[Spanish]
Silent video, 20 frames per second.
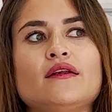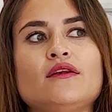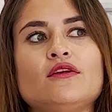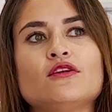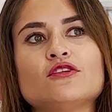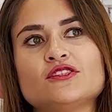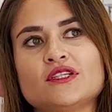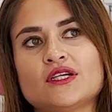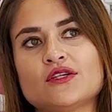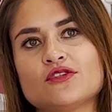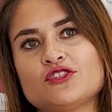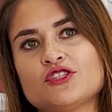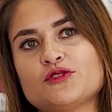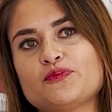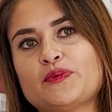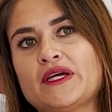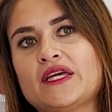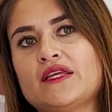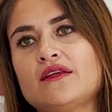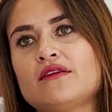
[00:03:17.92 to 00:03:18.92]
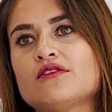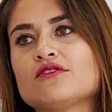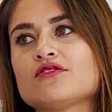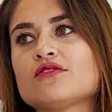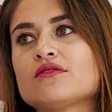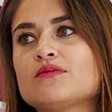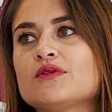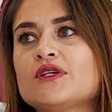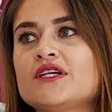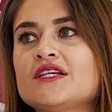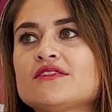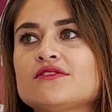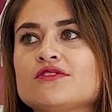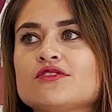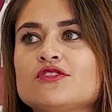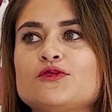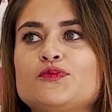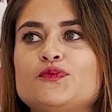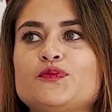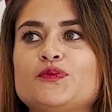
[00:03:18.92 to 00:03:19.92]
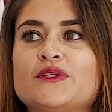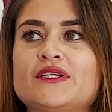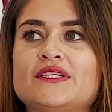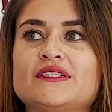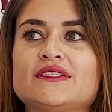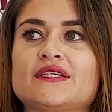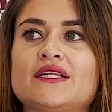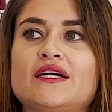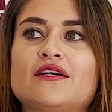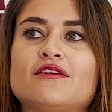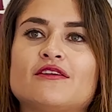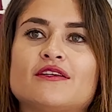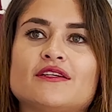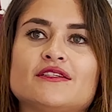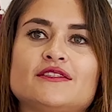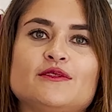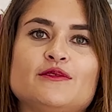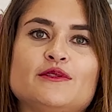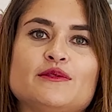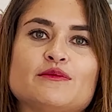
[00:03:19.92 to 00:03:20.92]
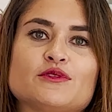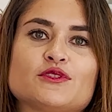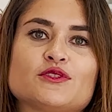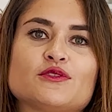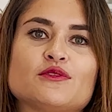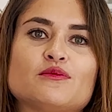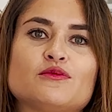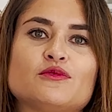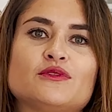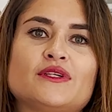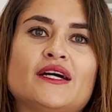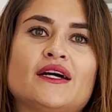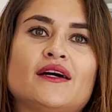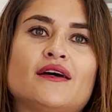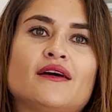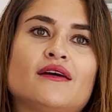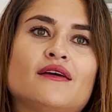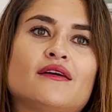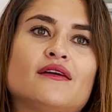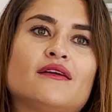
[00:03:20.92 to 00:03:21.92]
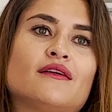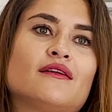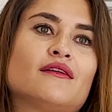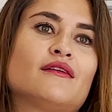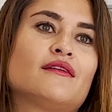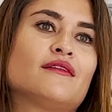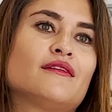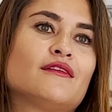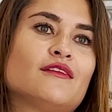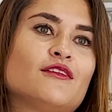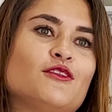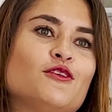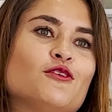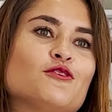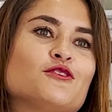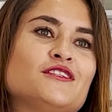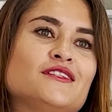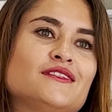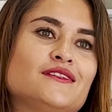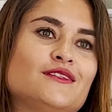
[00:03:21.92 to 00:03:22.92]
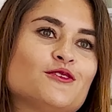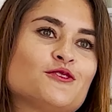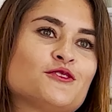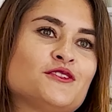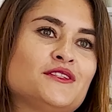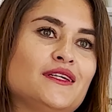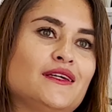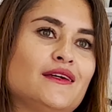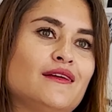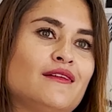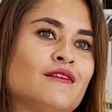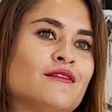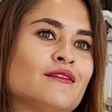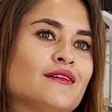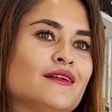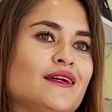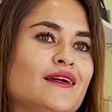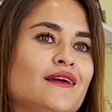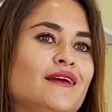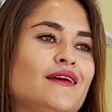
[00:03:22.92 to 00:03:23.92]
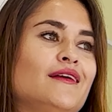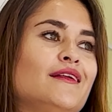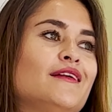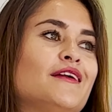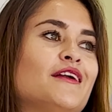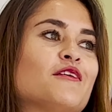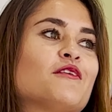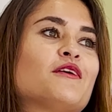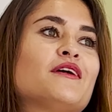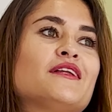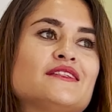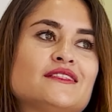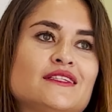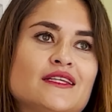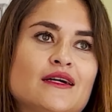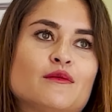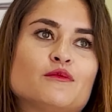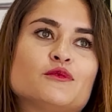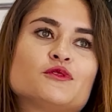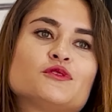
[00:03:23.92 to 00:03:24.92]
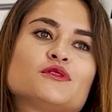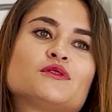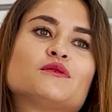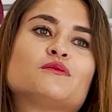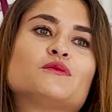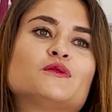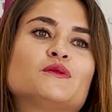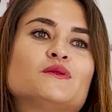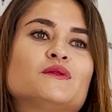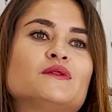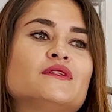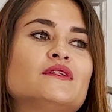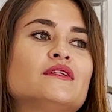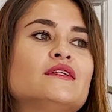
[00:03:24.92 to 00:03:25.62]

Los negocios pequeñitos como estos, pues claro, recibimos como una dosis de oxígeno, que era que necesitábamos, como...